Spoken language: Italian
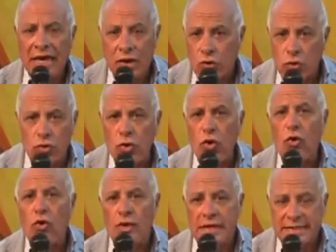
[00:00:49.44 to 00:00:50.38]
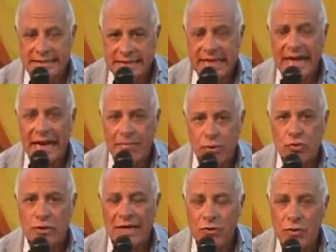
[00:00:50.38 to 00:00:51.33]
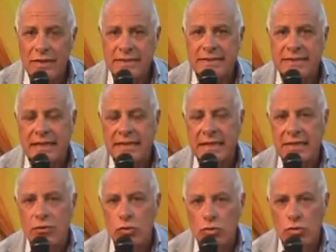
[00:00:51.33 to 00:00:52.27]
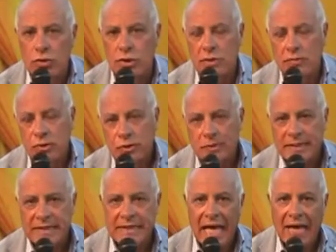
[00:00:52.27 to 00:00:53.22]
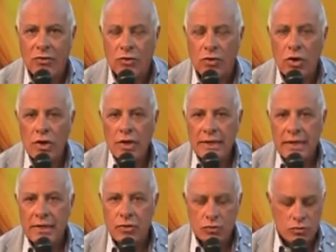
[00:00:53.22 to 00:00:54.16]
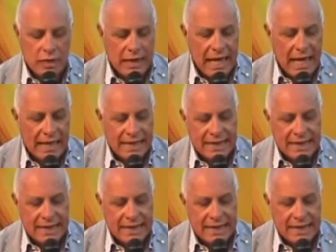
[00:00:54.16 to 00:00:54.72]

E con noi e sarà protagonista dell'ultimo spettacolo che chiude la